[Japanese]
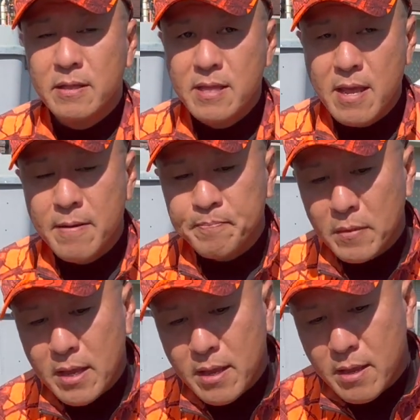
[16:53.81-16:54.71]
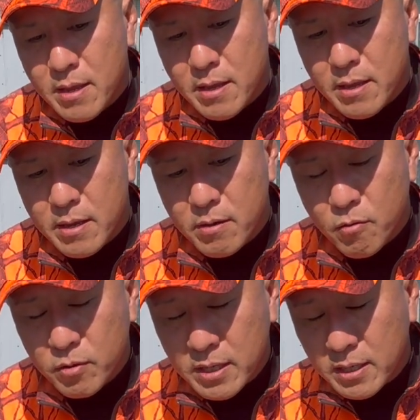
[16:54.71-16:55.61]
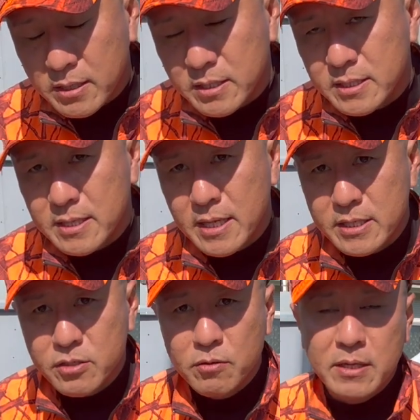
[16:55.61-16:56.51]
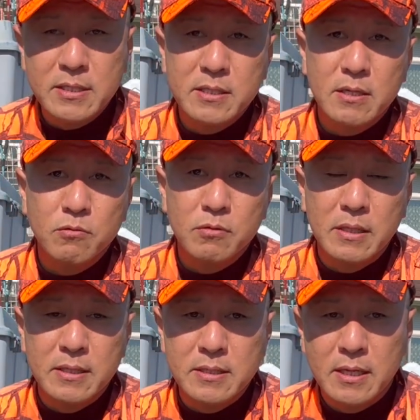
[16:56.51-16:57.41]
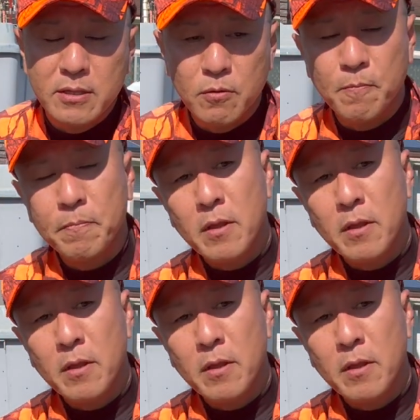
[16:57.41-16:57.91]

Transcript: で、これからがですね、非常に大切なことなんですけれど、